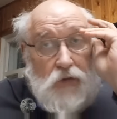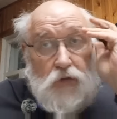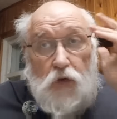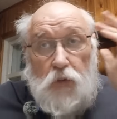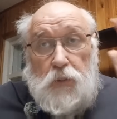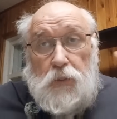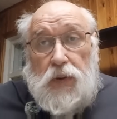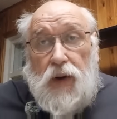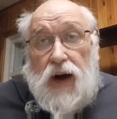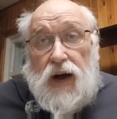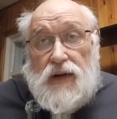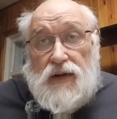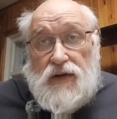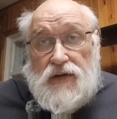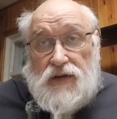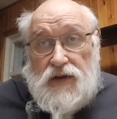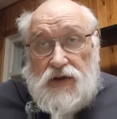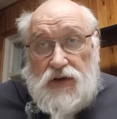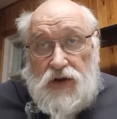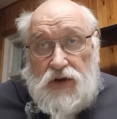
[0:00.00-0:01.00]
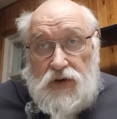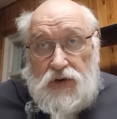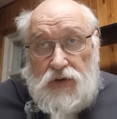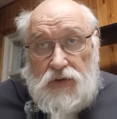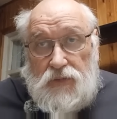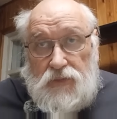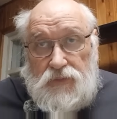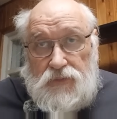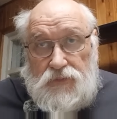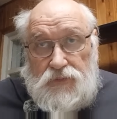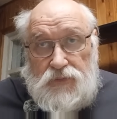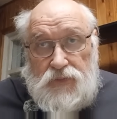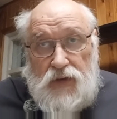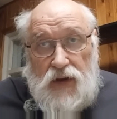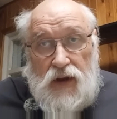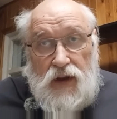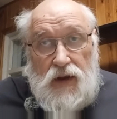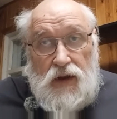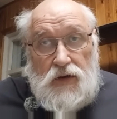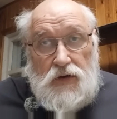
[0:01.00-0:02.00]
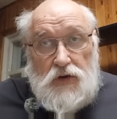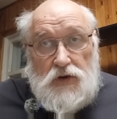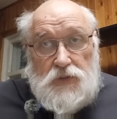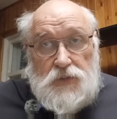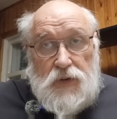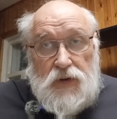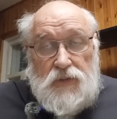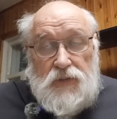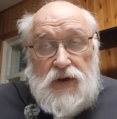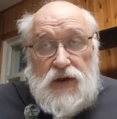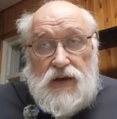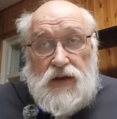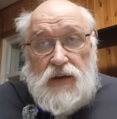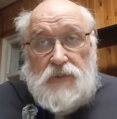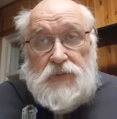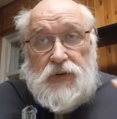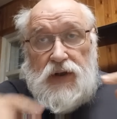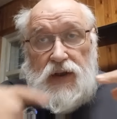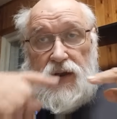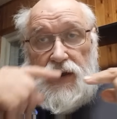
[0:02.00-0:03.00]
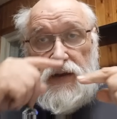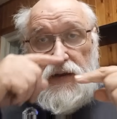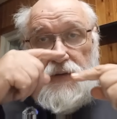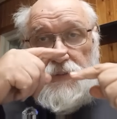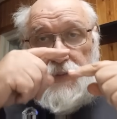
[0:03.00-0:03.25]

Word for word: упала на нее. То есть, понимаете, при,